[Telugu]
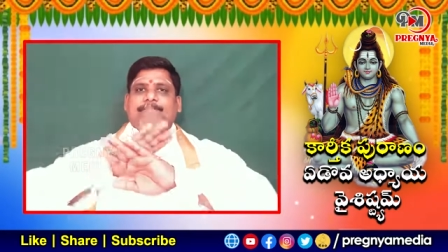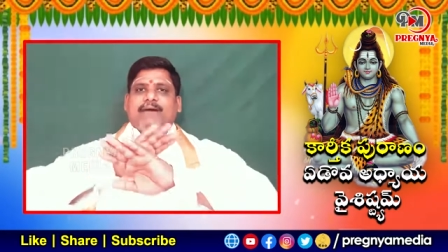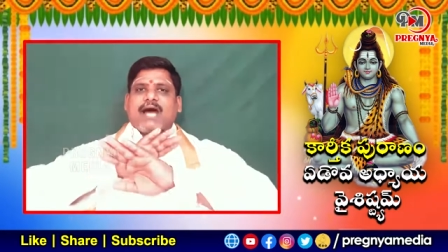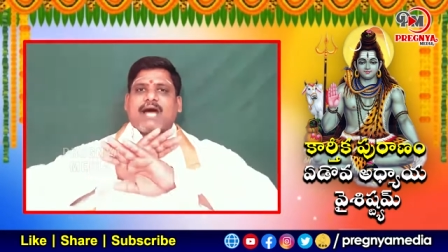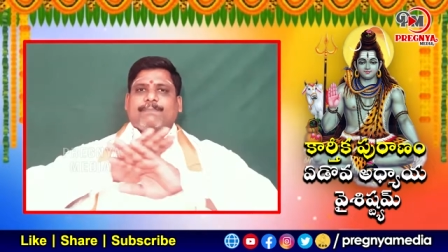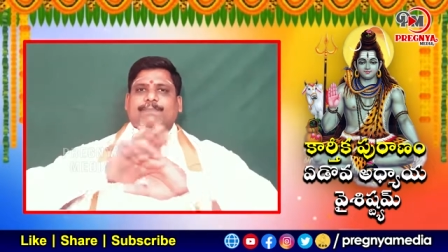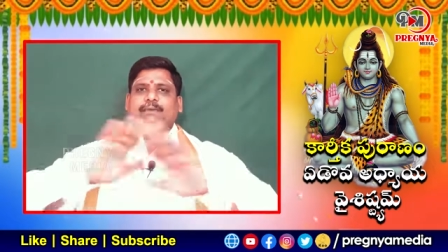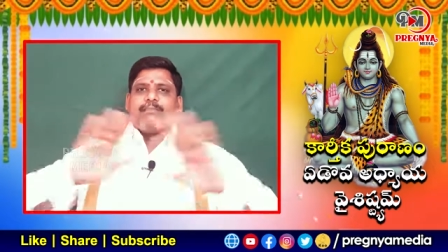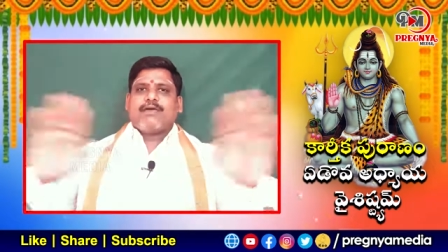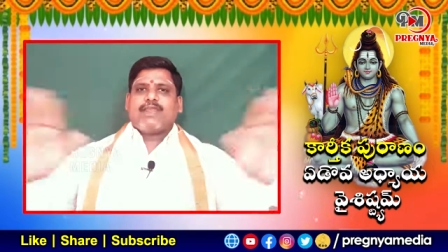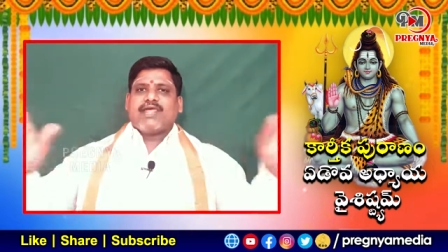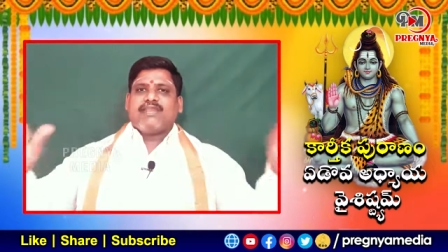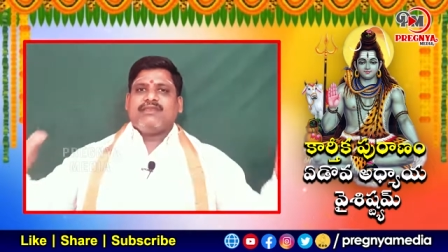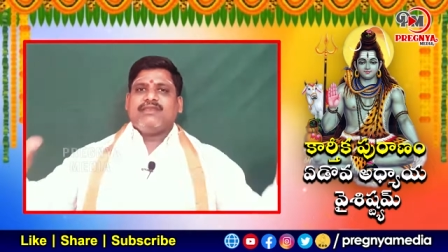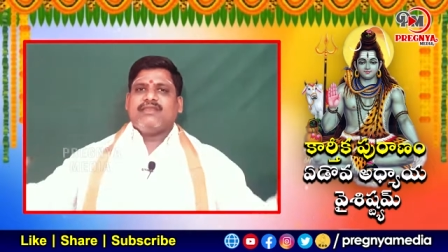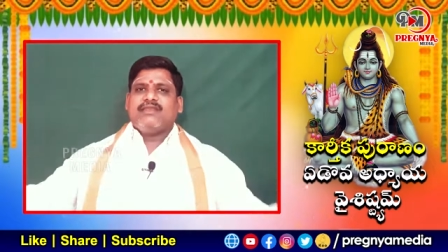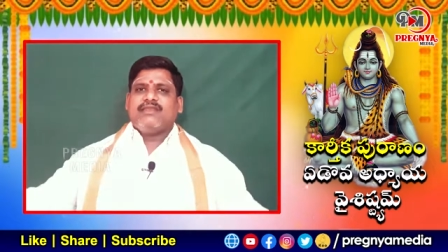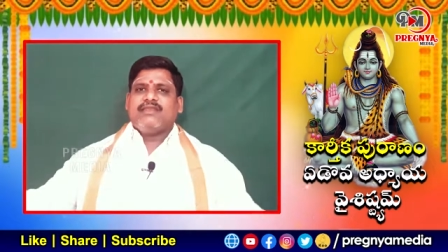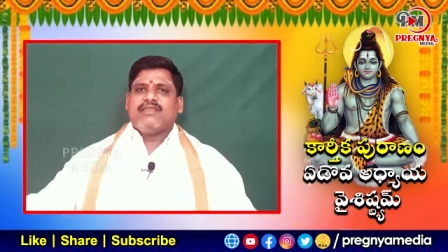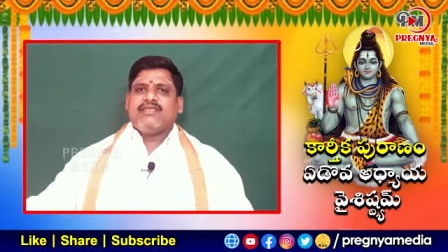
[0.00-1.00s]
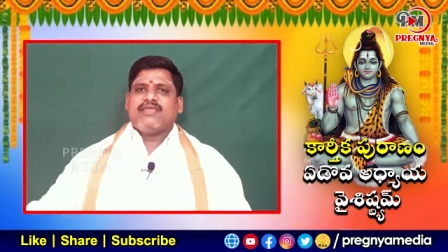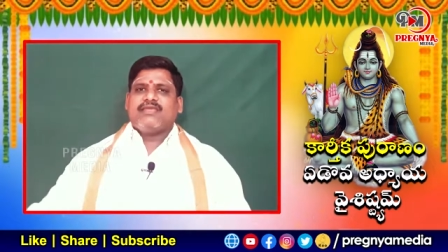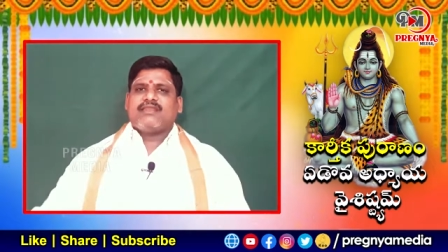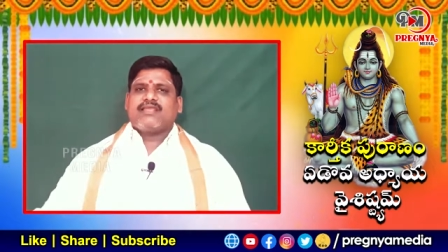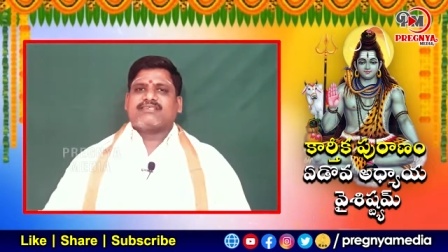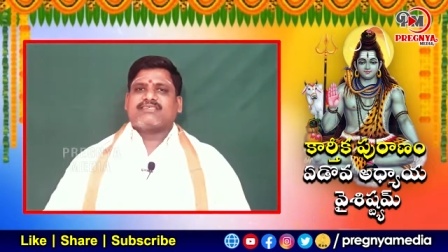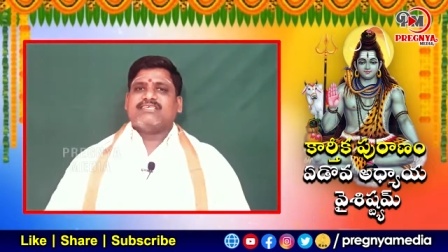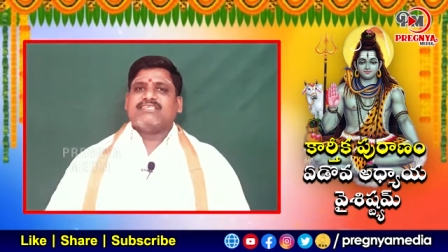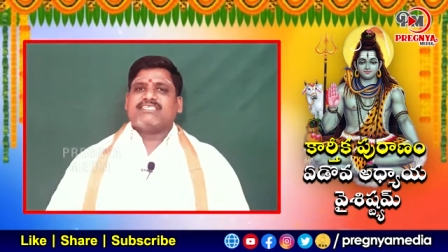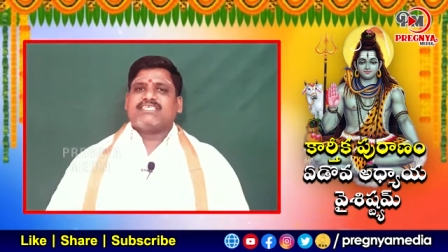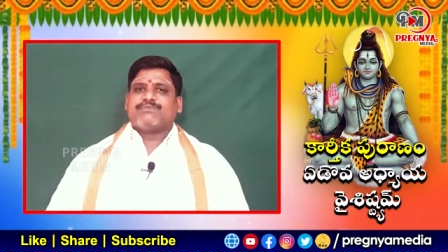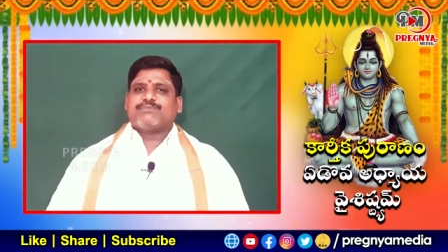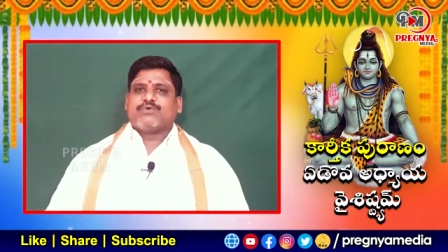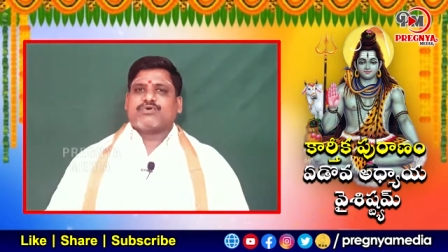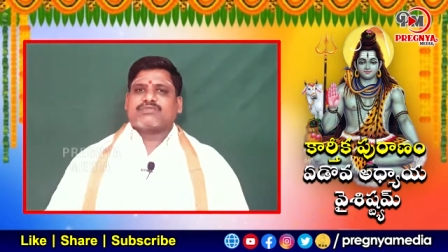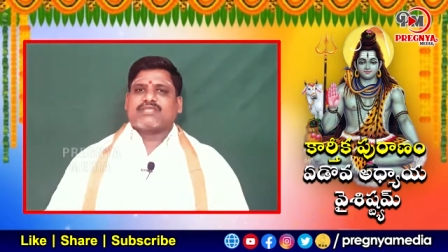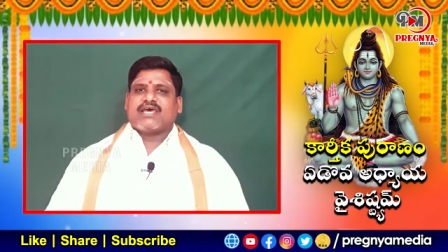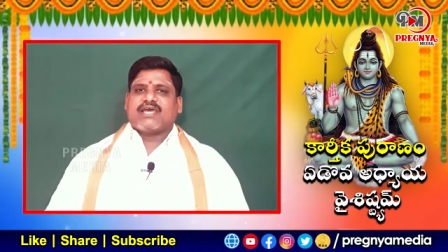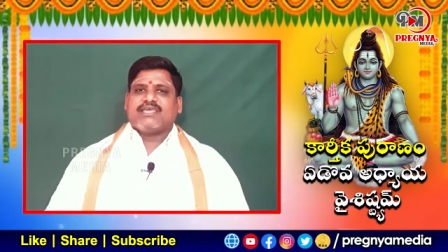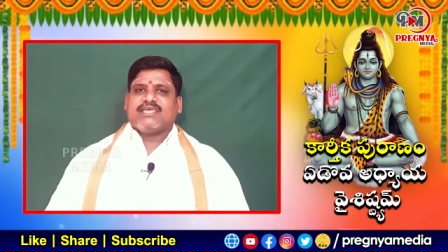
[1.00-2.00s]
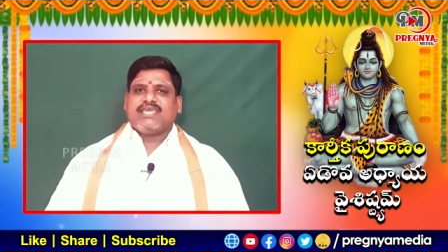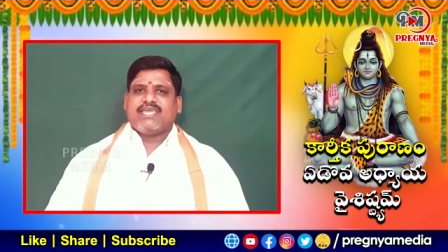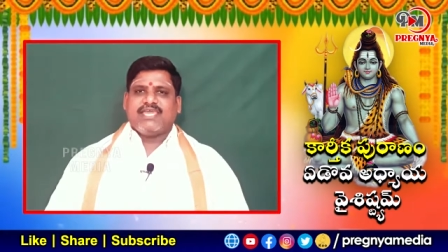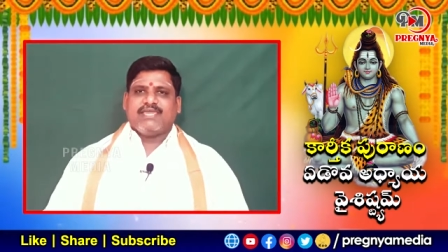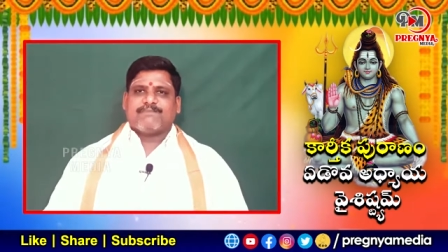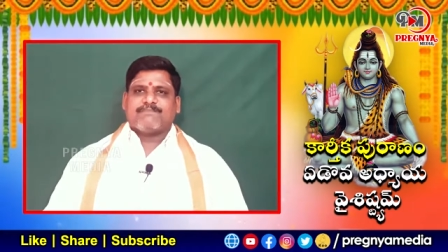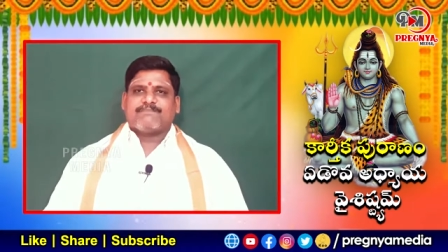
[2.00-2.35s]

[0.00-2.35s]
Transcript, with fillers: పాపములన్నీ నశించిపోతాయి